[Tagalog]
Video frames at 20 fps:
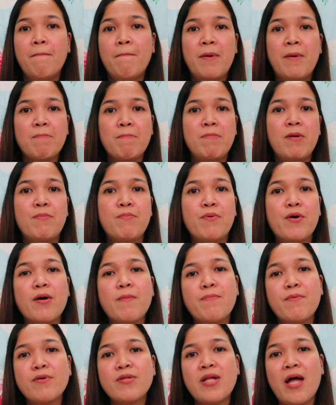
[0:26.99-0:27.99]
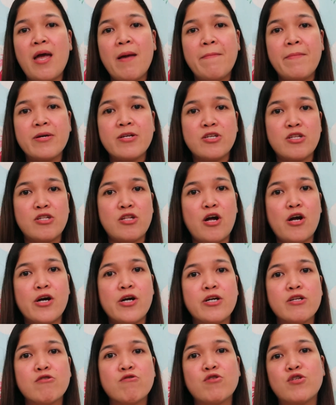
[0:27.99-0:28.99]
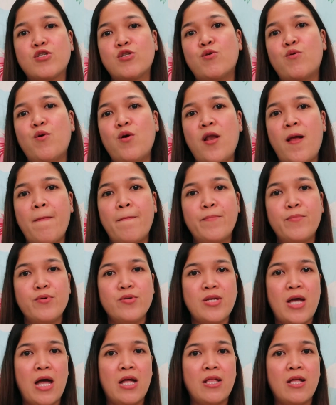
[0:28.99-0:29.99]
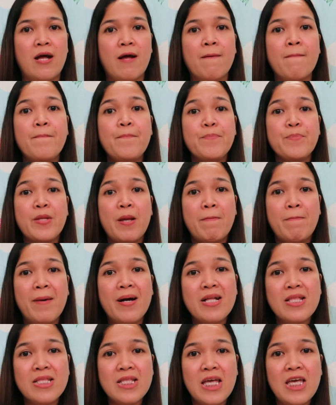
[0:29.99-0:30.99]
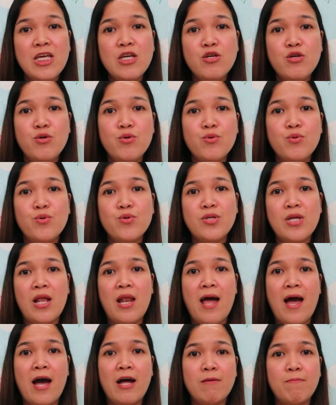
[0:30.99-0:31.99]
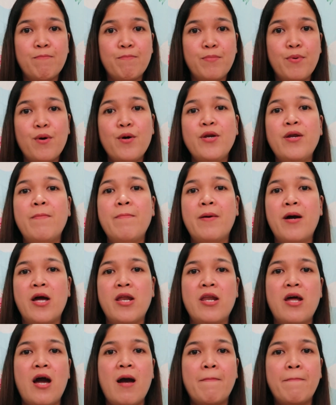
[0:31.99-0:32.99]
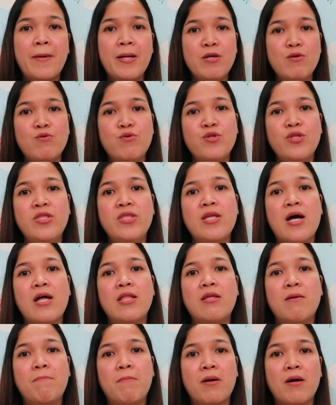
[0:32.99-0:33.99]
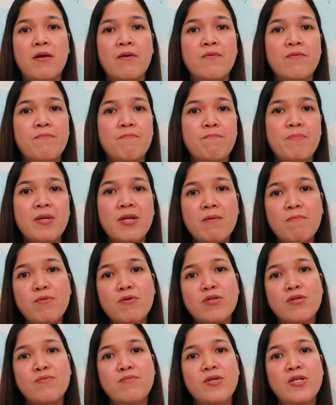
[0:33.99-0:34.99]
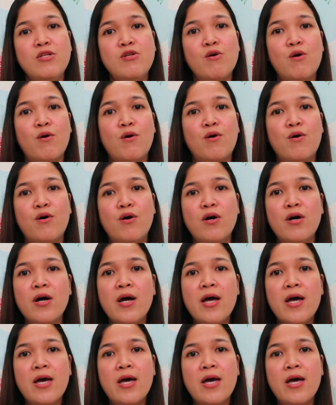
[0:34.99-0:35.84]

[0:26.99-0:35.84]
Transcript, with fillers: But before po tayo mag-start, gusto ko lang po sana mag-thank you sa lahat po ng mga nakapanood na ng mga previous video ko